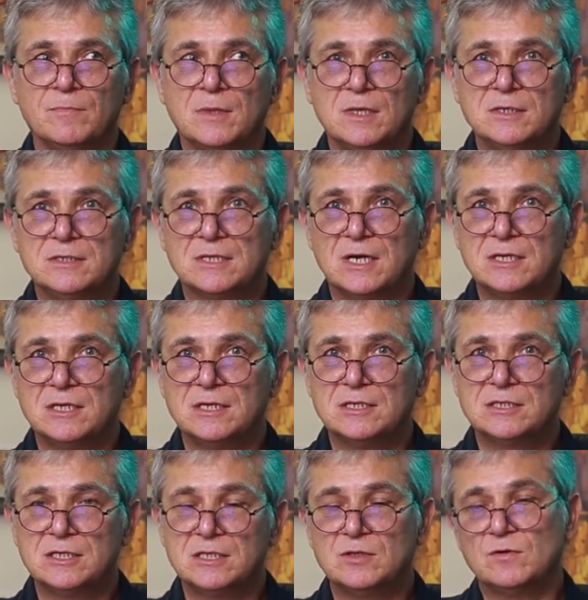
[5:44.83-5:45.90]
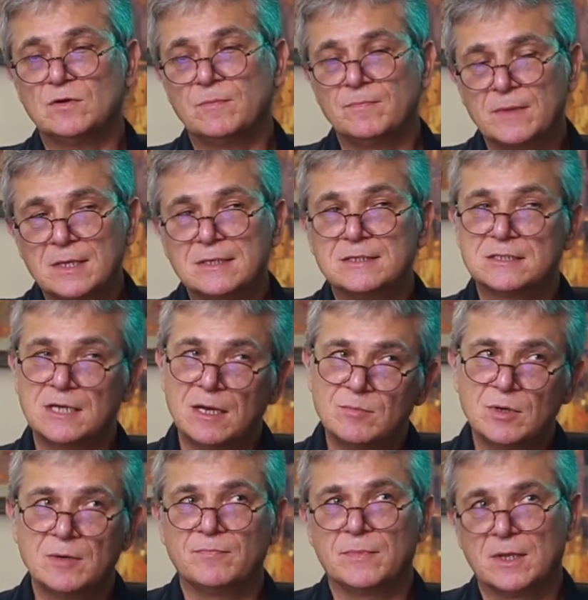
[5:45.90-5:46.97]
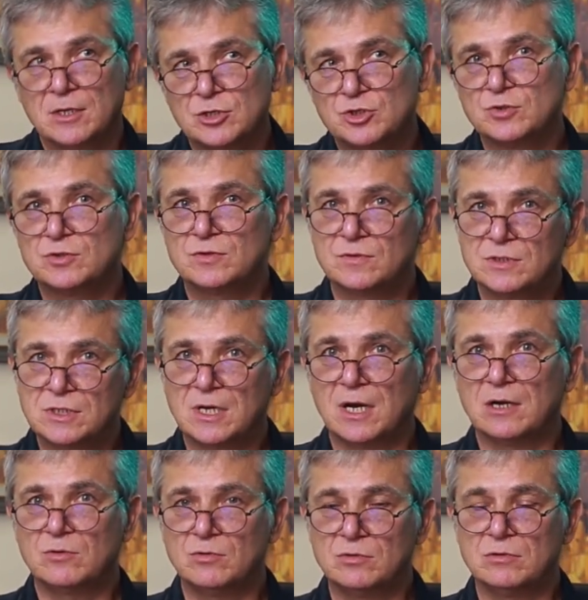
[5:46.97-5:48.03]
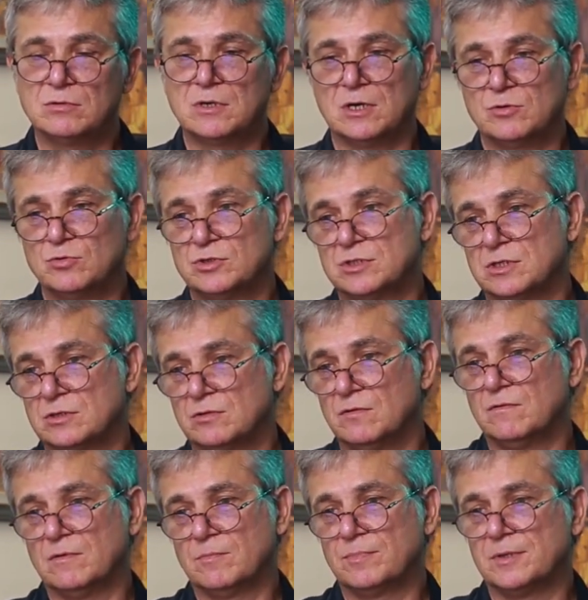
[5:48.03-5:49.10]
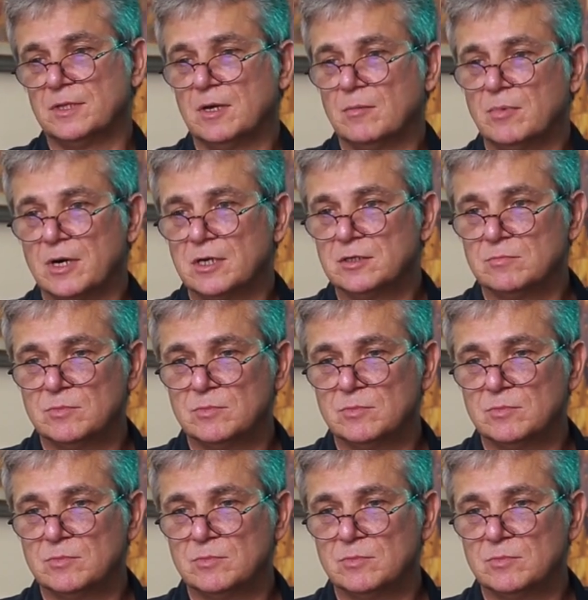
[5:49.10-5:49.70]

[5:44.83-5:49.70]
и исходя из этого, сами чувствуете, какую, какое зерно вам подобрать.